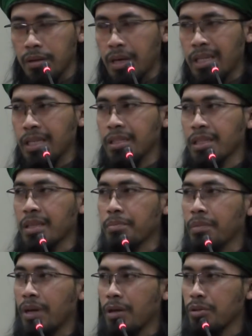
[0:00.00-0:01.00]
kalian
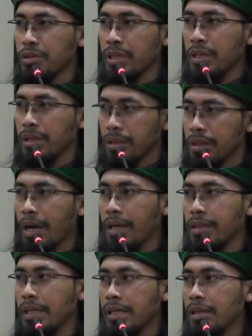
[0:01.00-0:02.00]
tetap harus
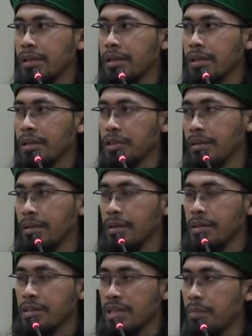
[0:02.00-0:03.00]
ditaati.
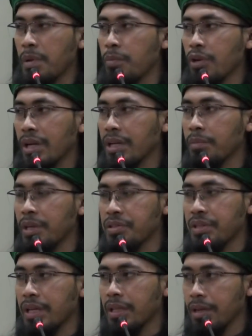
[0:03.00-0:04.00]
Selama bukan
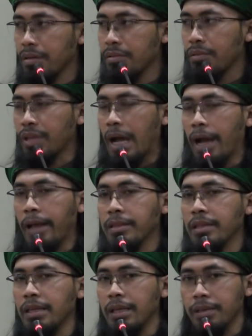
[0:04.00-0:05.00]
kemaksiatan,
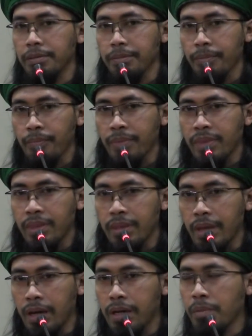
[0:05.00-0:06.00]
taati.
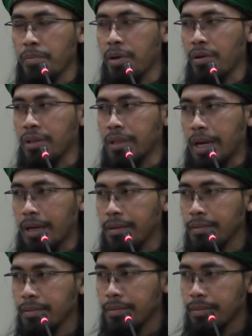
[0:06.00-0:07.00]
Jangan memberontak.
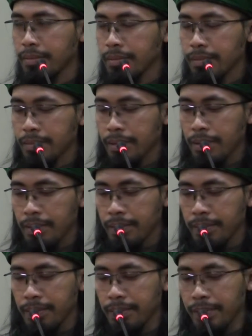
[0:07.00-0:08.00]

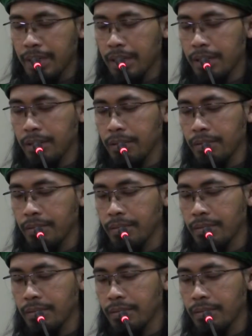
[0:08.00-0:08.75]
Begitu.